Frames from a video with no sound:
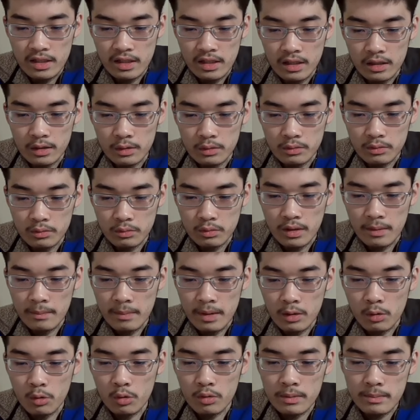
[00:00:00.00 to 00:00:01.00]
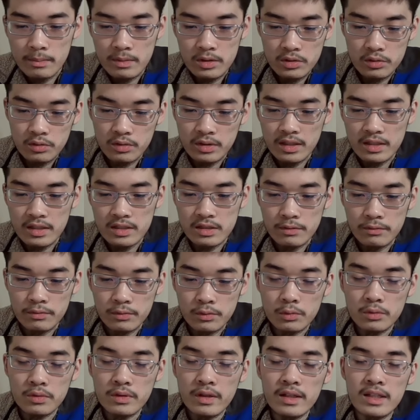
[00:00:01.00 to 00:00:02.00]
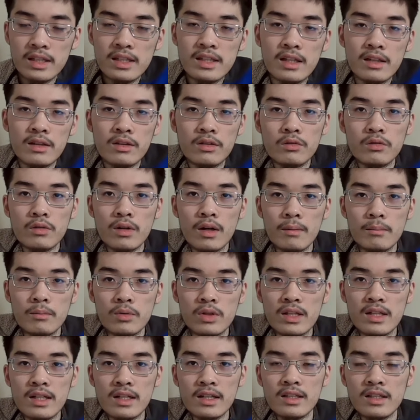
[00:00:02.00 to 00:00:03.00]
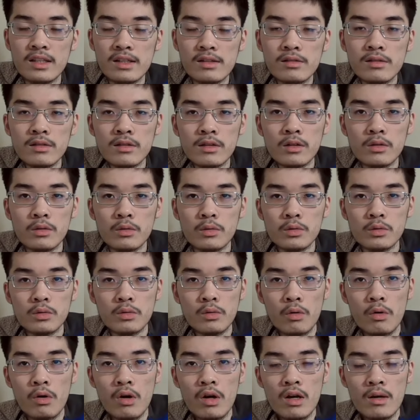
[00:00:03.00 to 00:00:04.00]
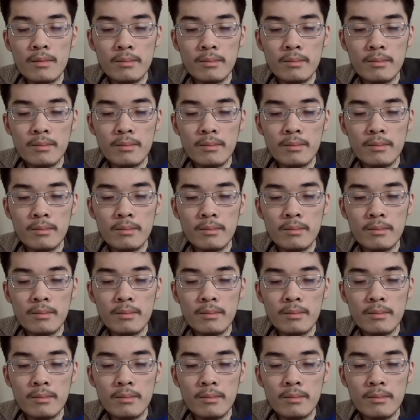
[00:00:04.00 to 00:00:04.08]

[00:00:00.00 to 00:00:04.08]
あの、とか、ま国民民主党に対して不当な非難っていうのが向けられているっていうことを、